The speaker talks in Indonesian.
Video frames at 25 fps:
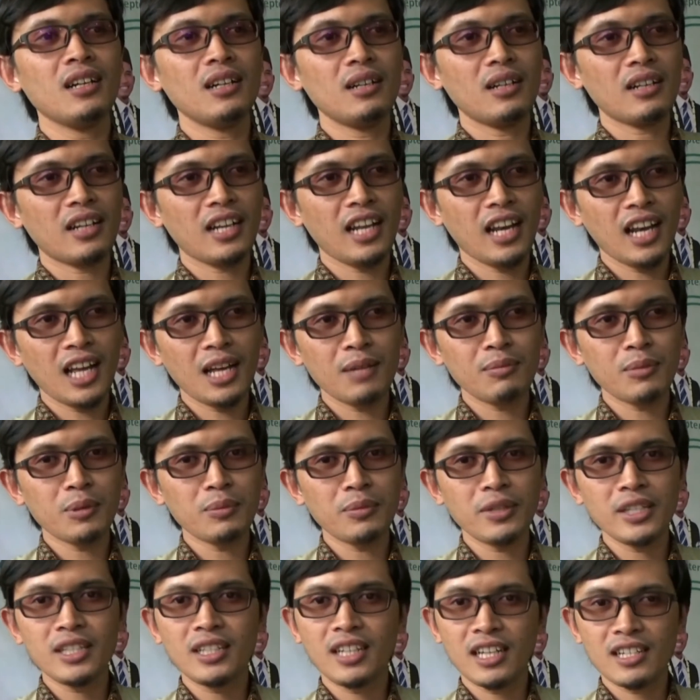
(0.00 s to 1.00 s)
rela
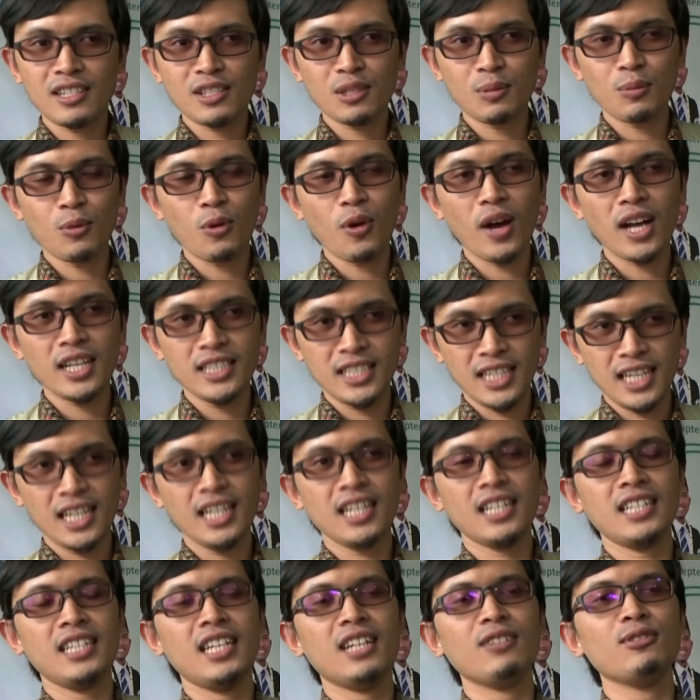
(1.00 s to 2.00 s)
memberikan semuanya
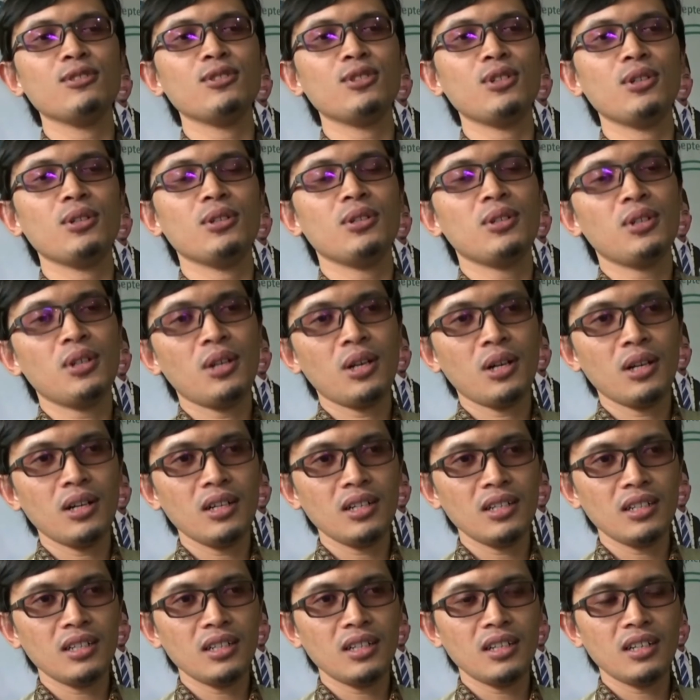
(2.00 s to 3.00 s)
ya untuk
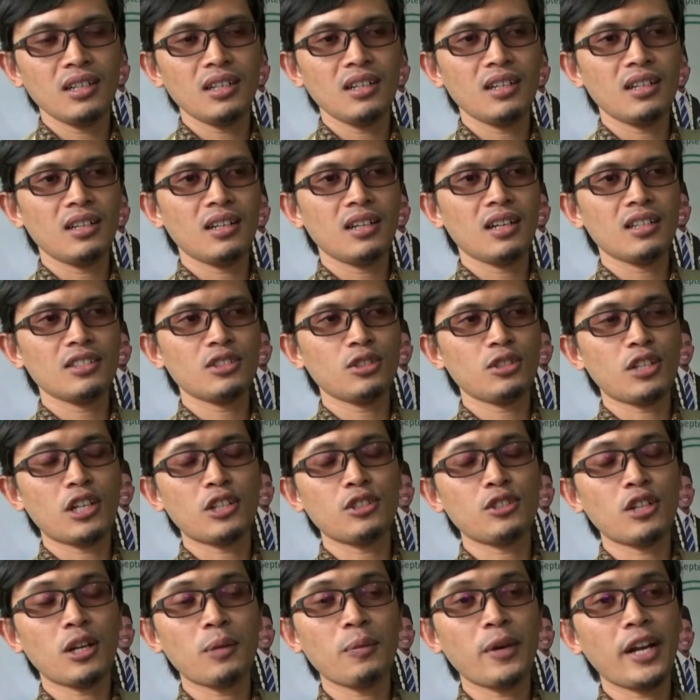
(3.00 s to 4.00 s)
saudara e,
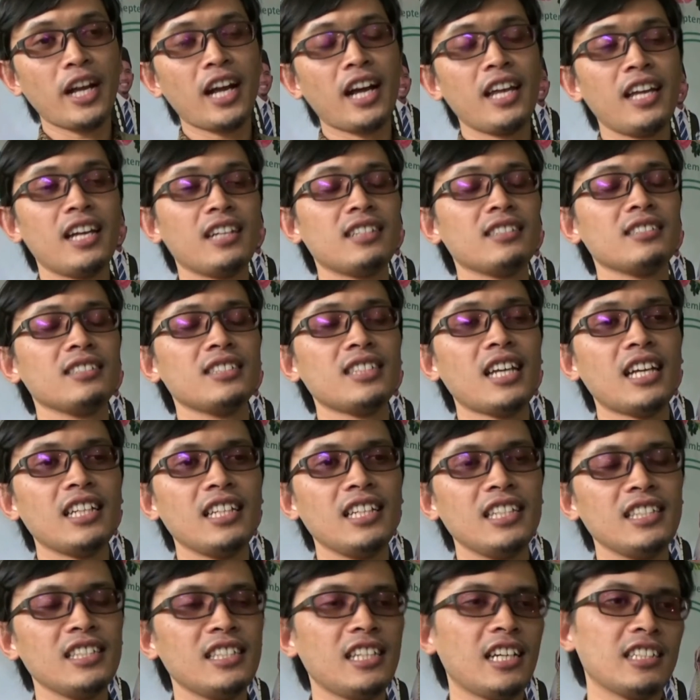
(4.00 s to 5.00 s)
saudara-saudara mereka yang saat
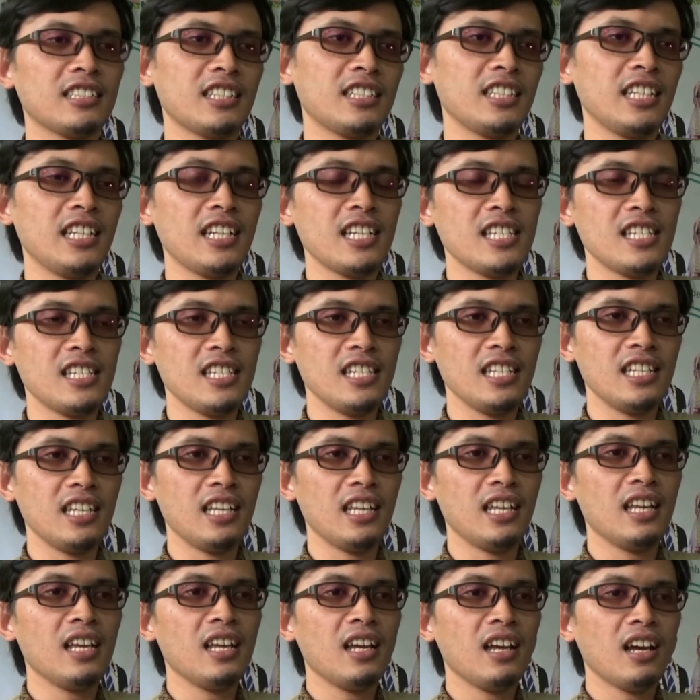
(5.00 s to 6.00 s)
ini sedang tertindas di
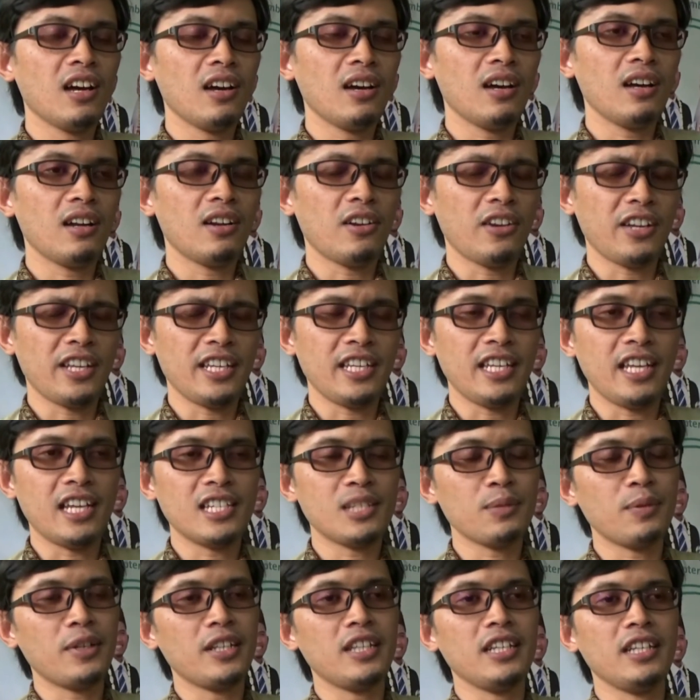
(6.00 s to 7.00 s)
Rohingya
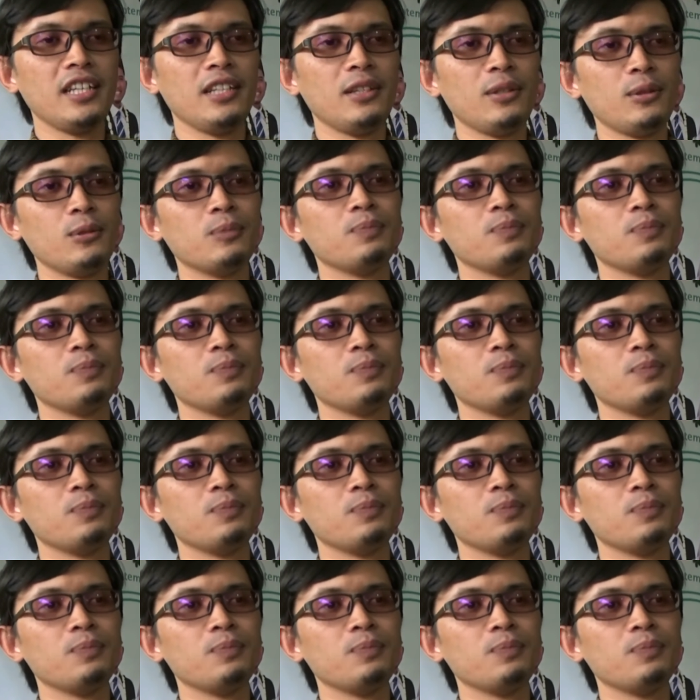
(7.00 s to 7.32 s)
seperti itu.